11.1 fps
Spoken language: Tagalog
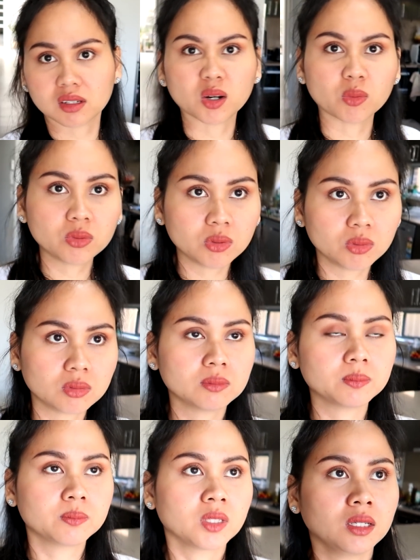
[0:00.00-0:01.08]
Nakaon
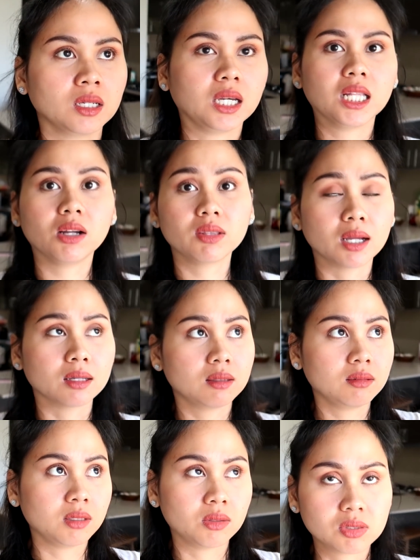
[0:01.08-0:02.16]
yung ilaw
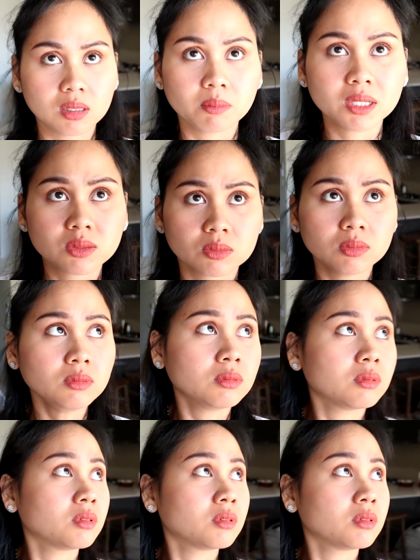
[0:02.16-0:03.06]
natin dito sa labas. Um,